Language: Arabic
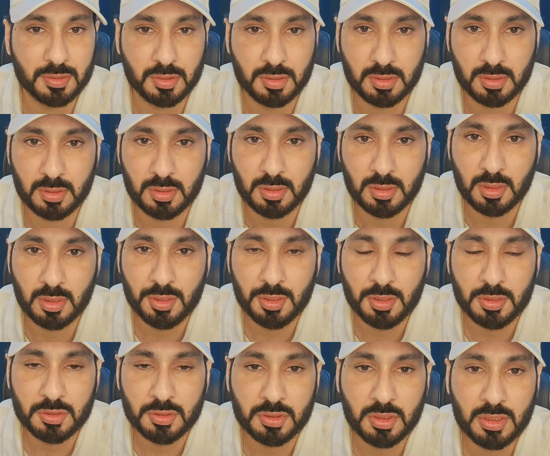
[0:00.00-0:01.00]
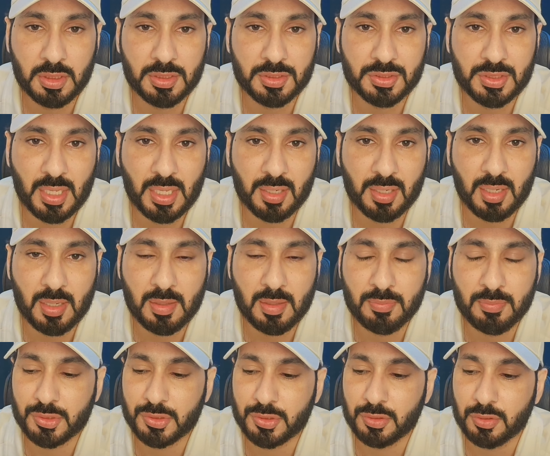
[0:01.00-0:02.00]
شو اللي شو اللي صار
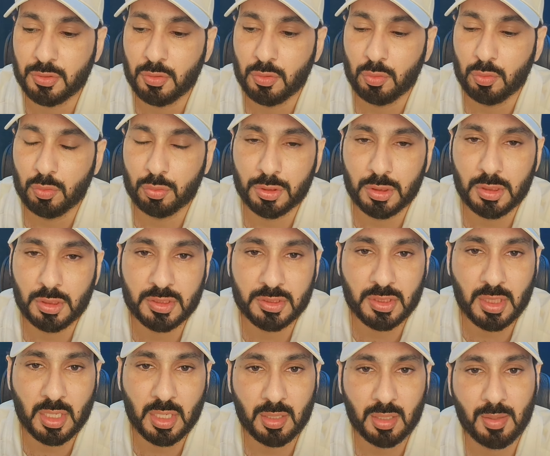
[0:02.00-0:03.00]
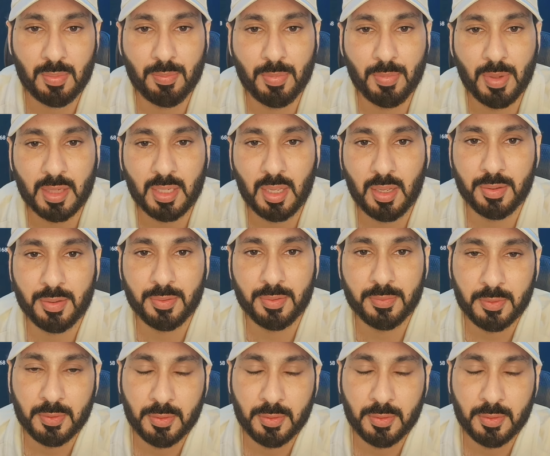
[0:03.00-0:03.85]
امس وش اللي صار لما كان